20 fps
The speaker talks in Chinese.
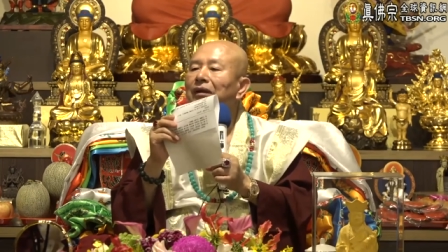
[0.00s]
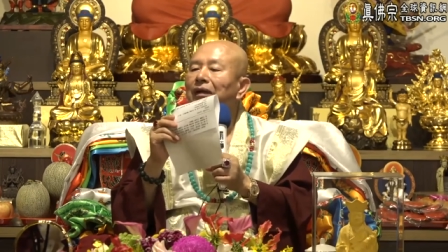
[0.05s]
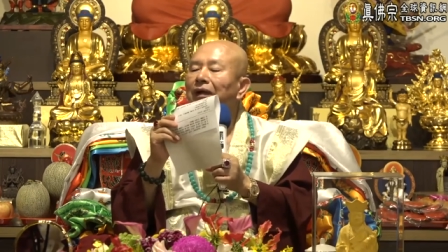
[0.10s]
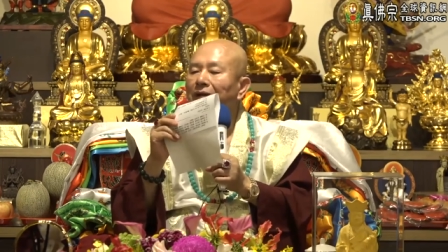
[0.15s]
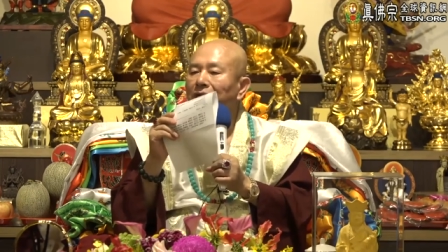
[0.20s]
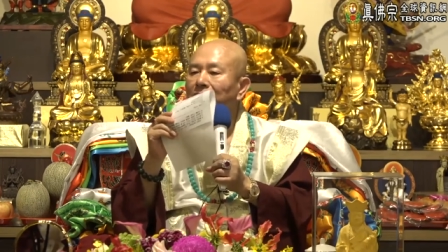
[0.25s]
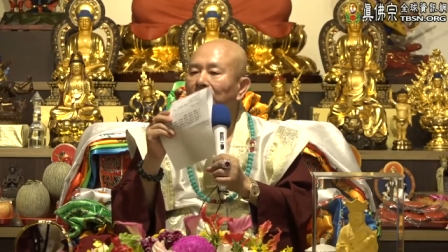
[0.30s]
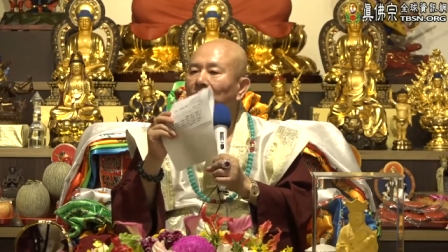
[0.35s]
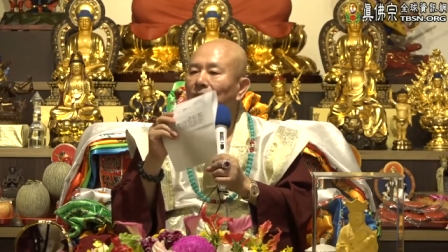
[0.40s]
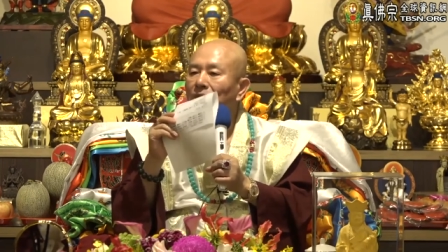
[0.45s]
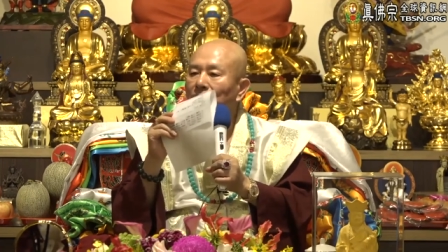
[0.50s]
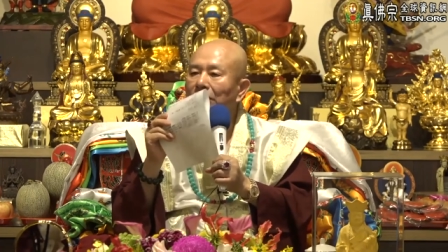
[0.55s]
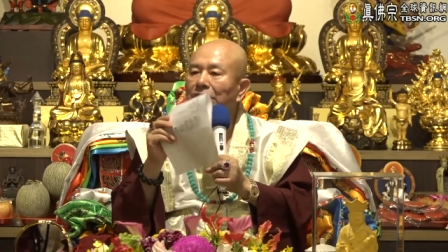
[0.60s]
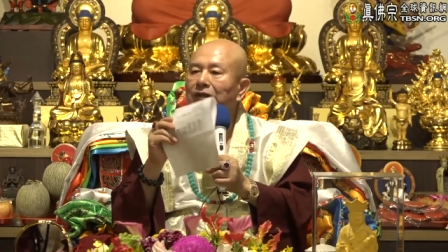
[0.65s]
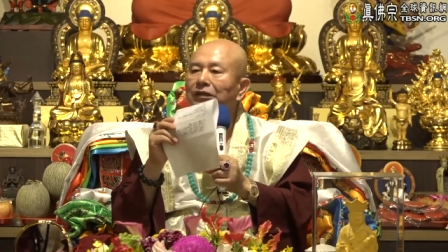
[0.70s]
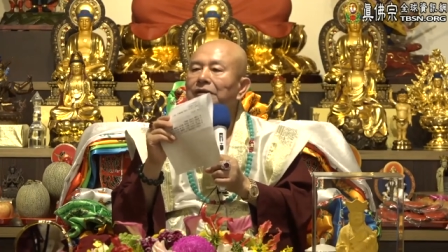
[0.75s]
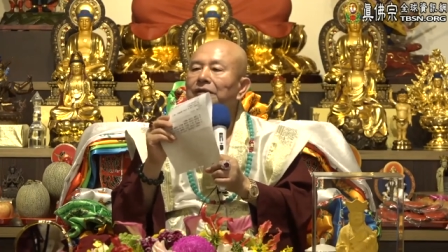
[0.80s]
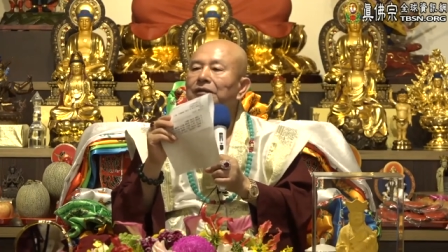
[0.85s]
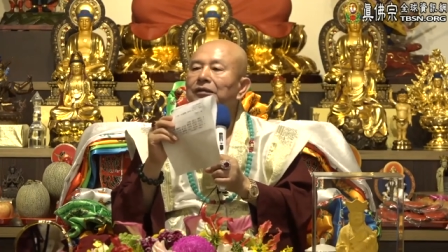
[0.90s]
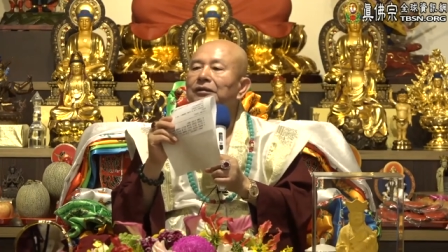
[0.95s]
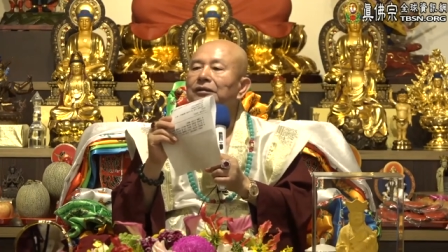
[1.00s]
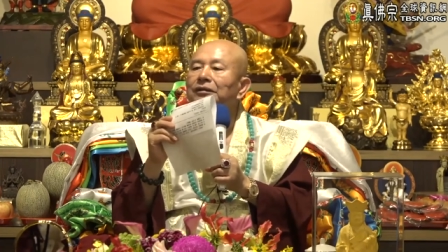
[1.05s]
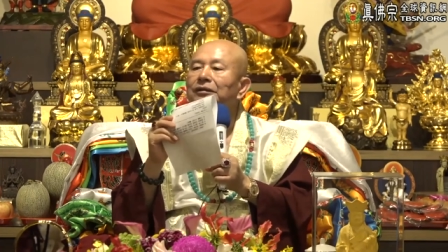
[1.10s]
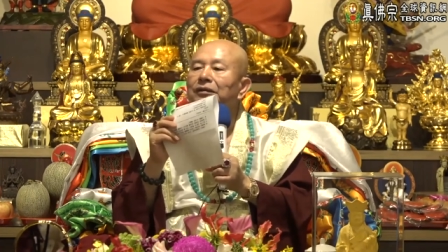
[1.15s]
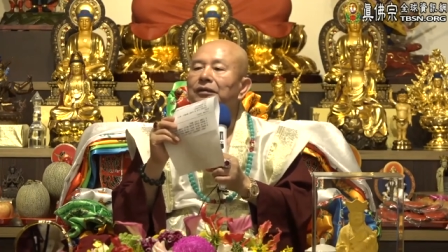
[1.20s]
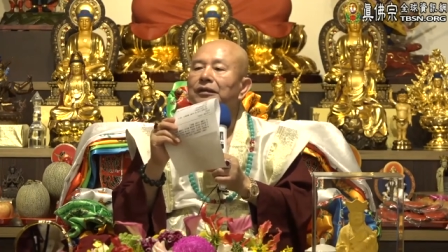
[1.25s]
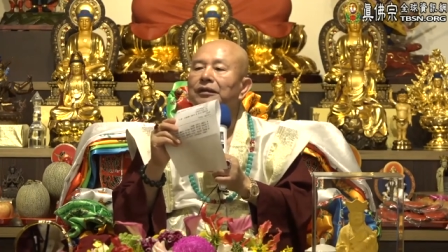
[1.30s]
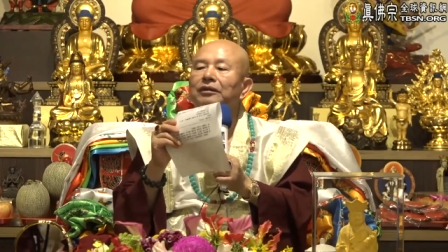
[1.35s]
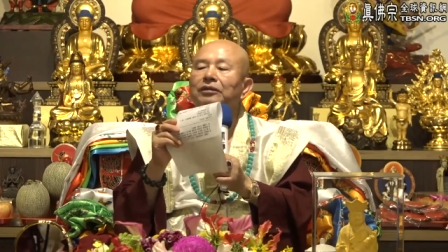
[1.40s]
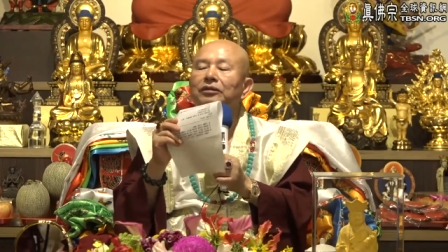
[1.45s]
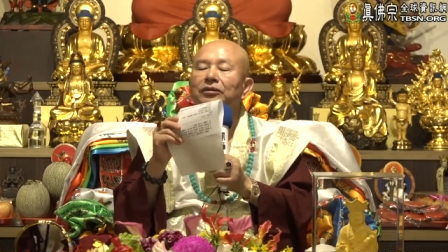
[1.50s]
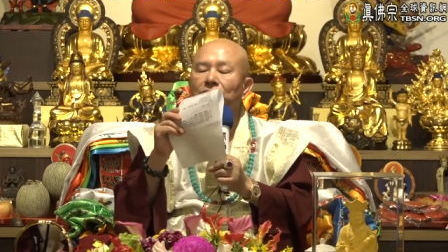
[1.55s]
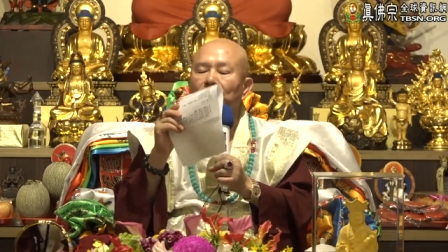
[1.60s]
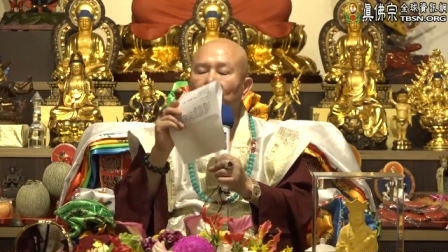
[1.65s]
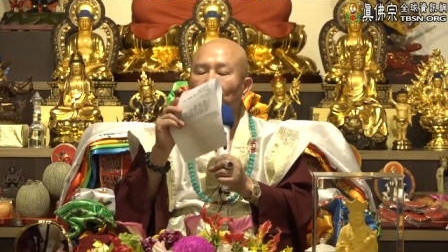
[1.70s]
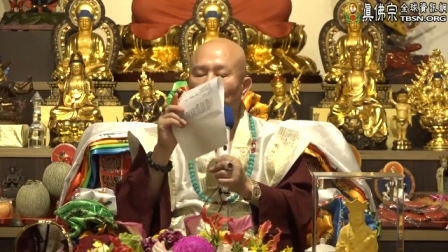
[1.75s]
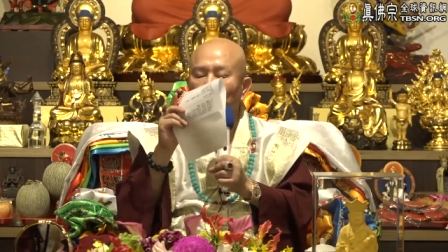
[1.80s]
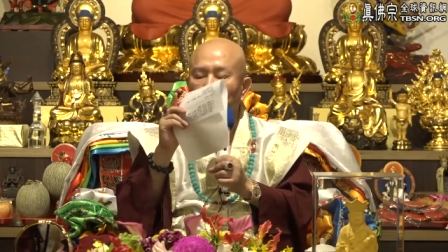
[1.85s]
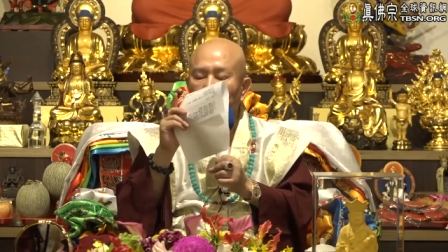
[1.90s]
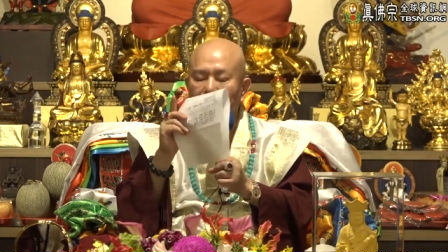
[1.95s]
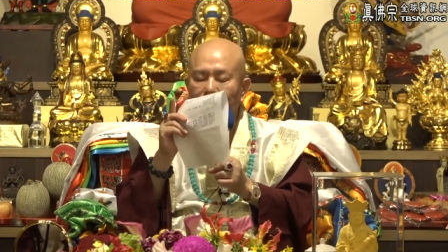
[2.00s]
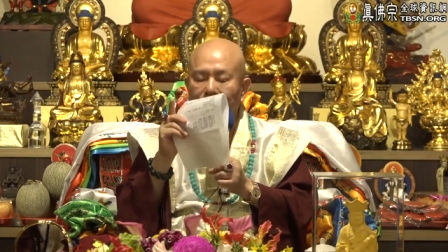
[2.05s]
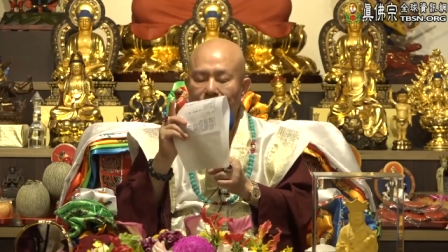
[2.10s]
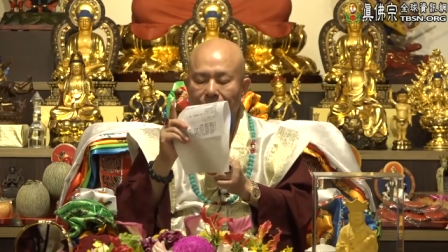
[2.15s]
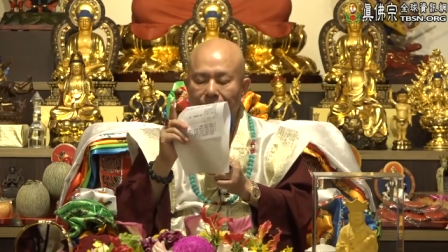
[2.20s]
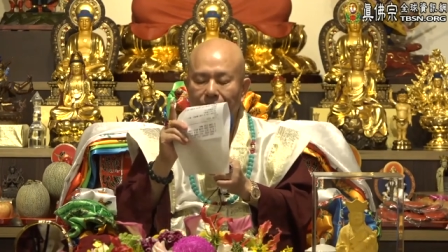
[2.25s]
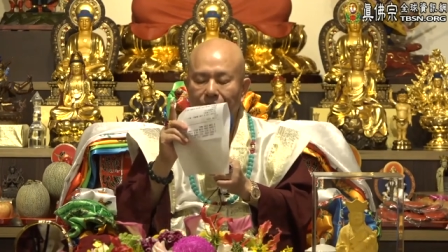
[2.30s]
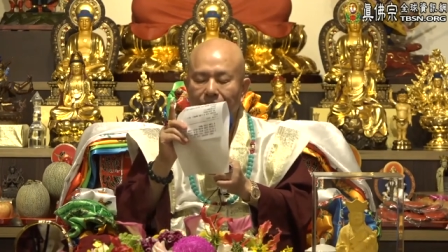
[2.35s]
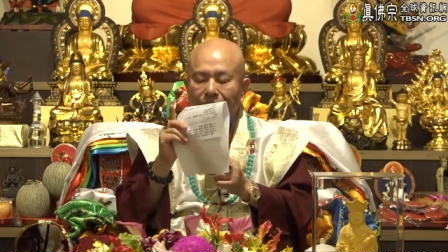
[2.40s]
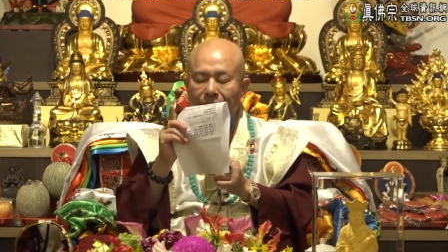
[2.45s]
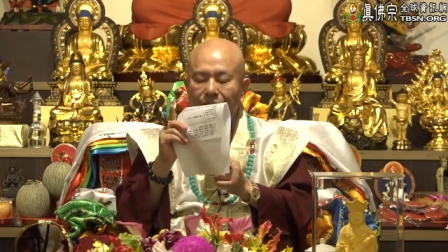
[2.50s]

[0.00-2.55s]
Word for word: 很容易。一个手印，